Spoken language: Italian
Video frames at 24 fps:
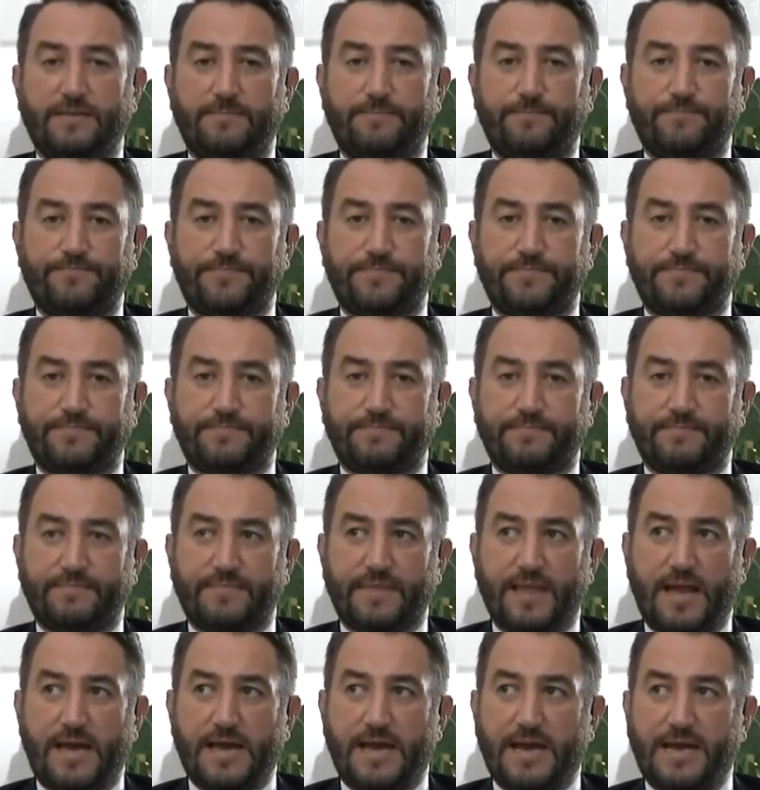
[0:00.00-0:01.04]

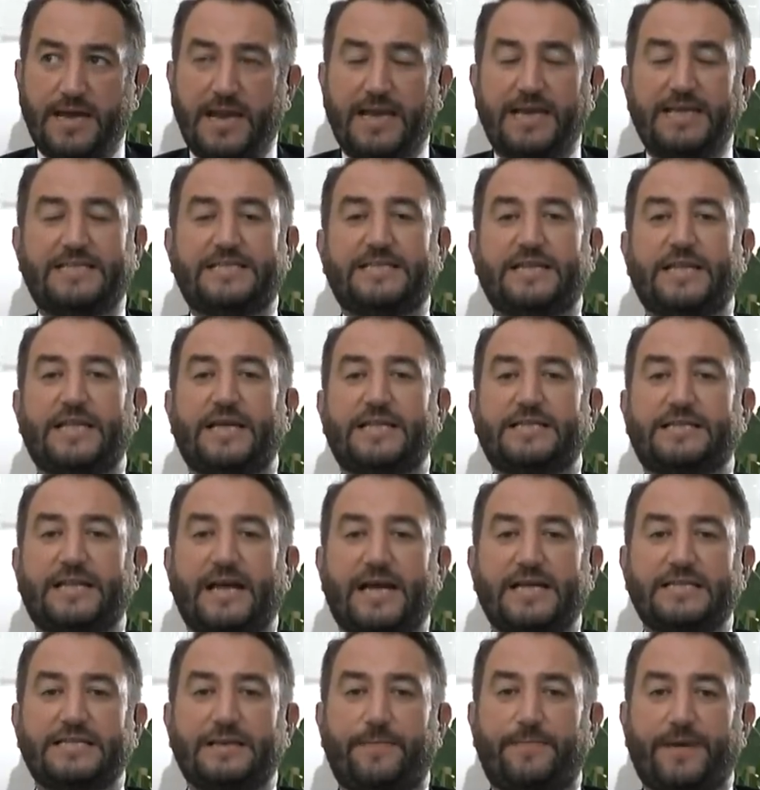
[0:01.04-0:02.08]
Mm, eh, le liste
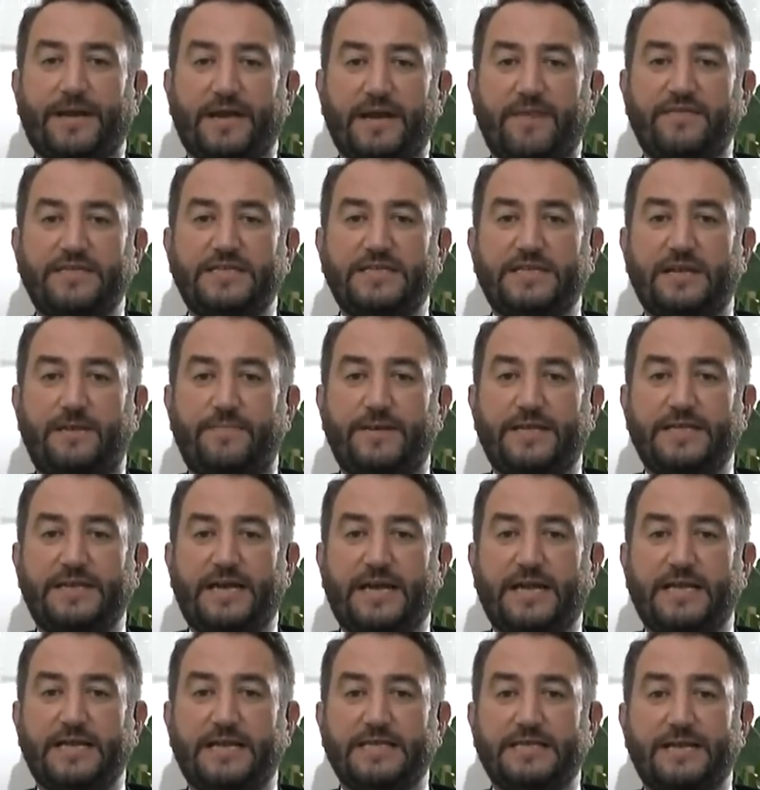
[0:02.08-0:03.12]
d'attesa per le visite
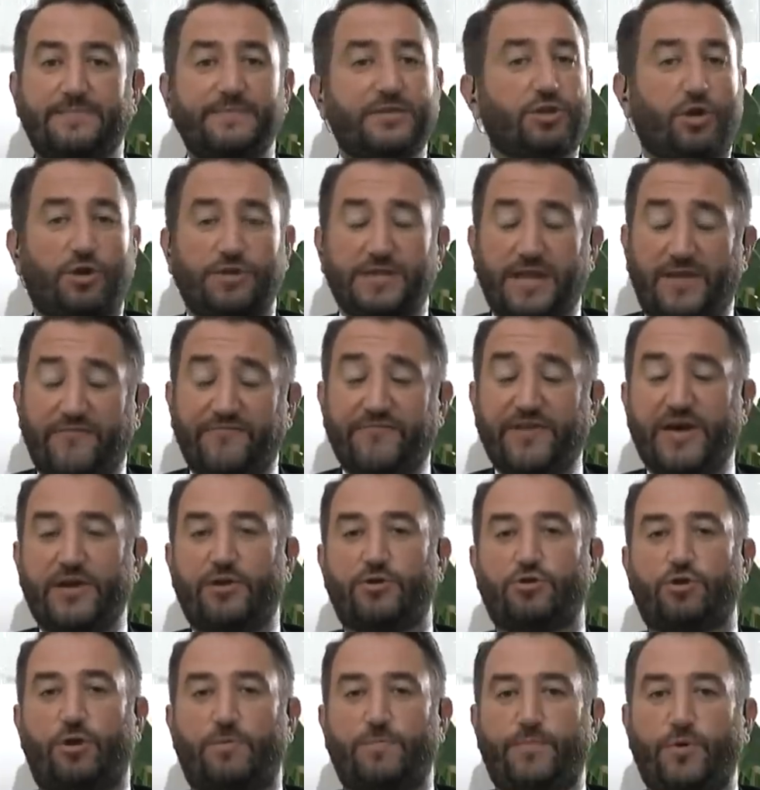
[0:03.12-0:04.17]
mediche e gli esami sono
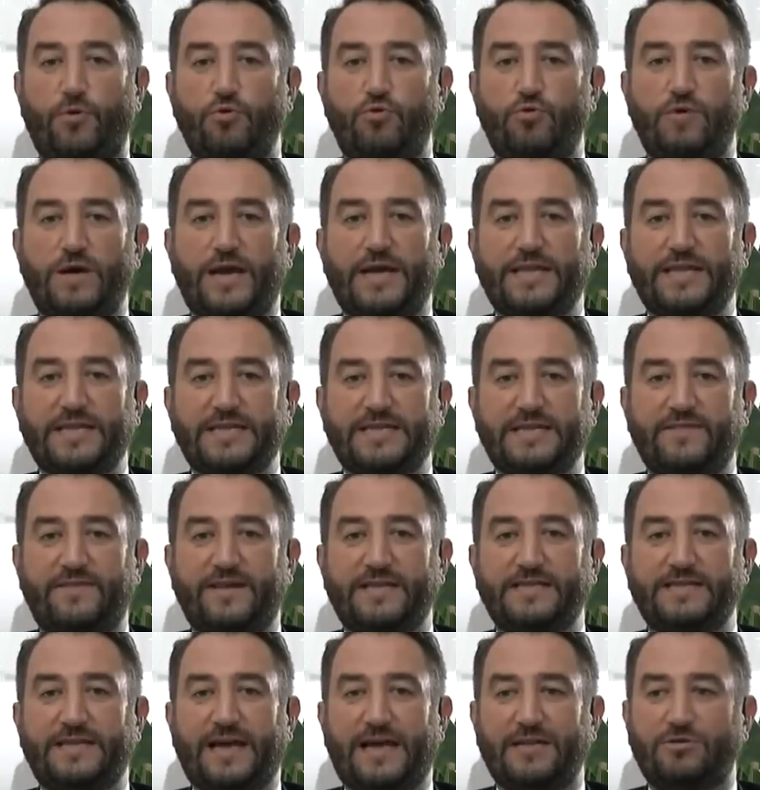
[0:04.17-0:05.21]
davvero troppo lunghe ed è
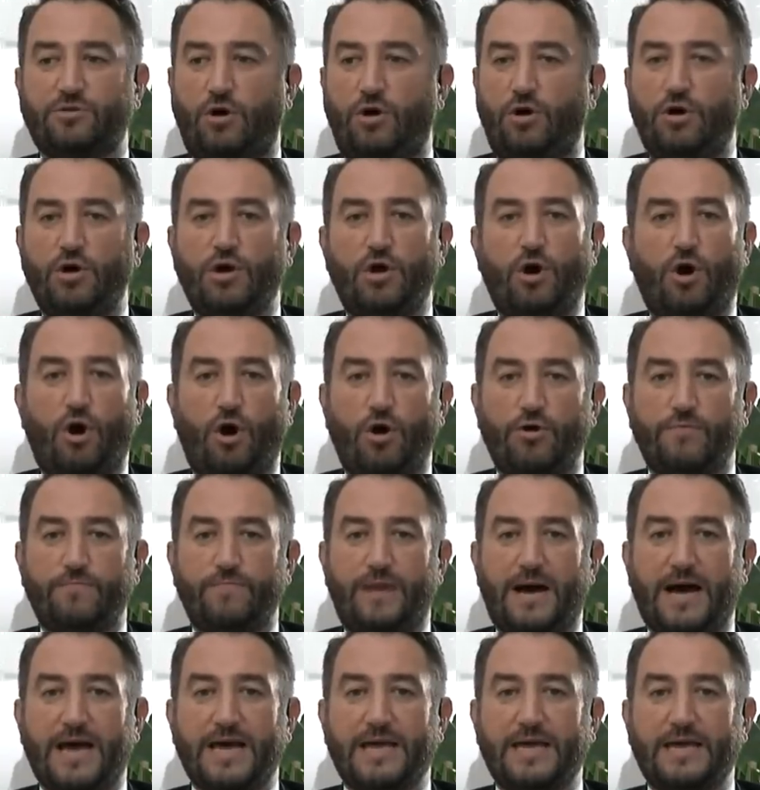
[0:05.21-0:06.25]
diventato
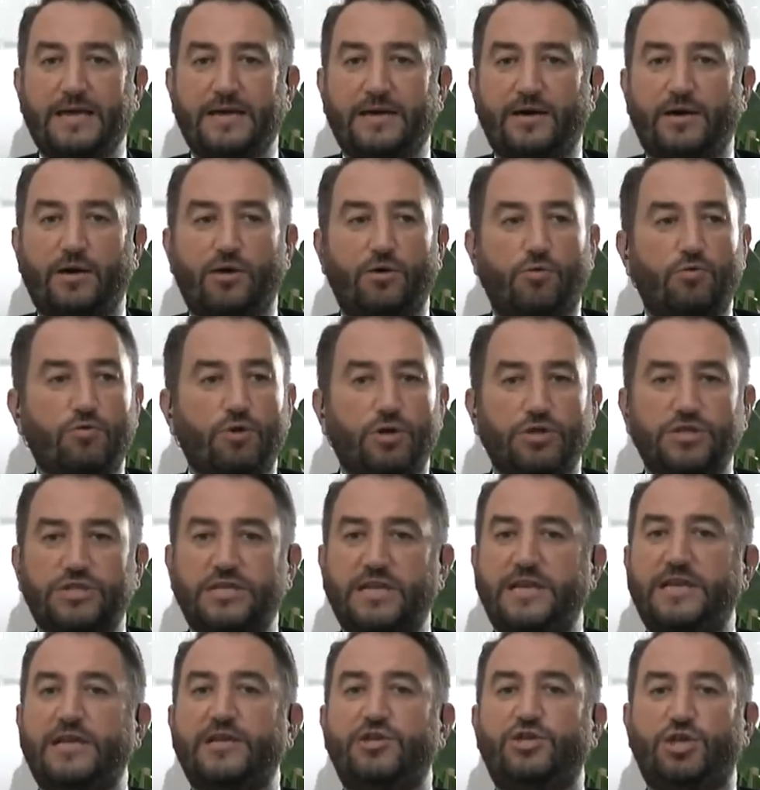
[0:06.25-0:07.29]
ormai eh, uno
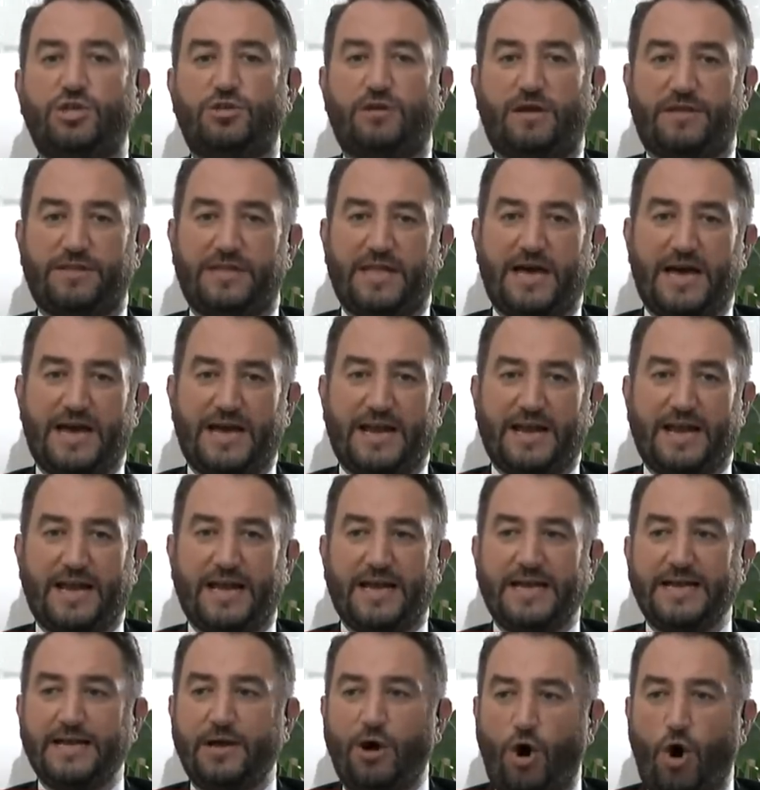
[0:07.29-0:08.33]
stillicidio
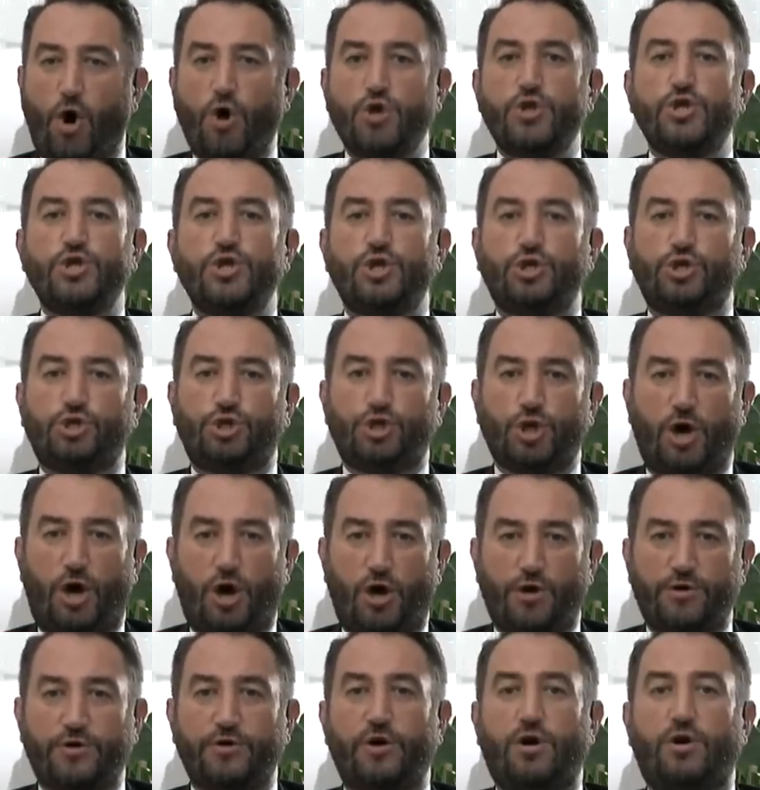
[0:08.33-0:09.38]
andare ogni
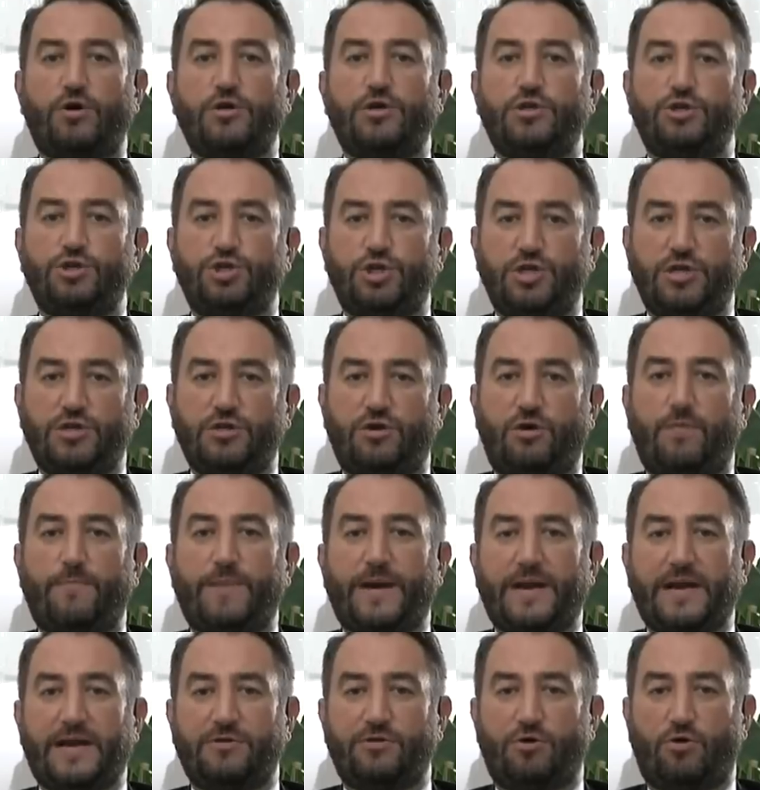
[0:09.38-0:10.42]
giorno in giro
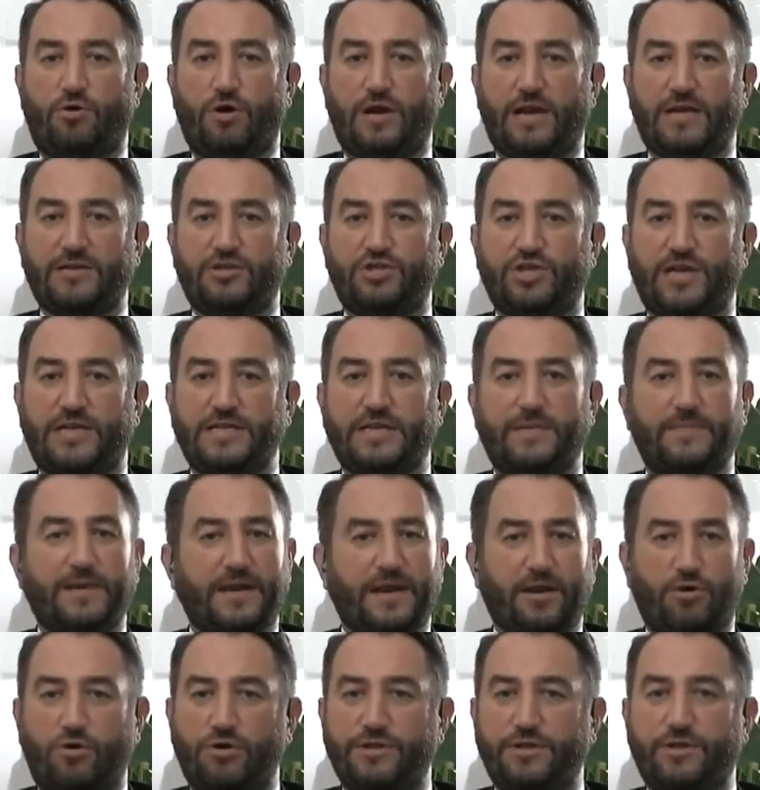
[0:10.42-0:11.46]
parlando con la gente, mi
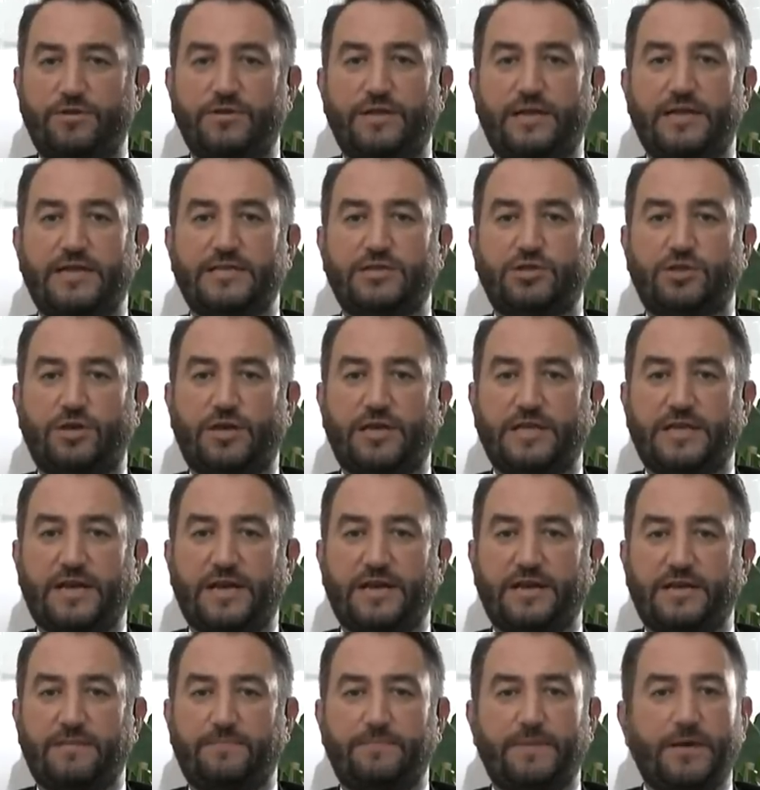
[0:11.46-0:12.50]
raccontano delle storie
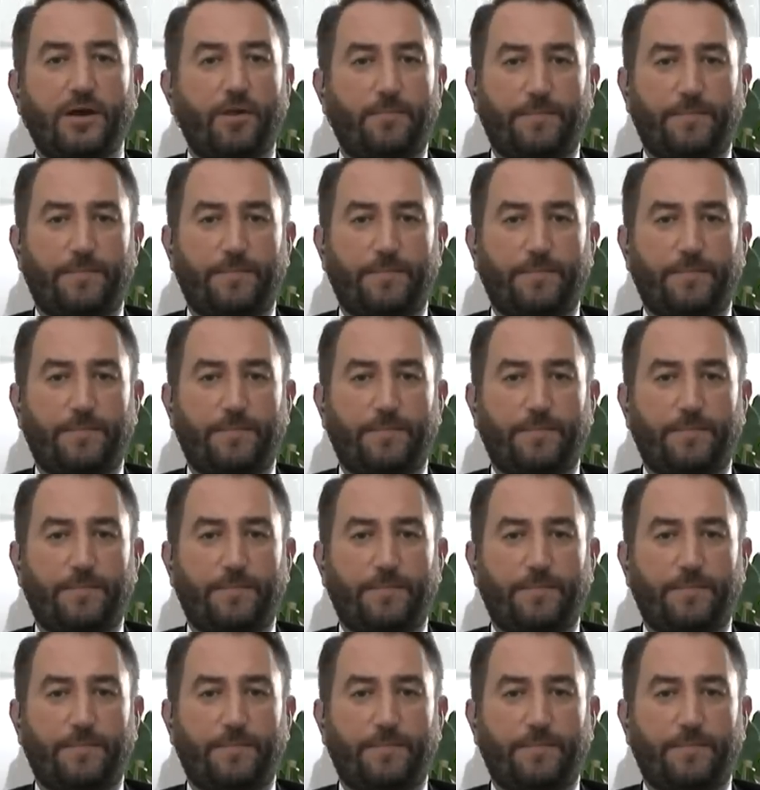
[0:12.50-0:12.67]
terribili.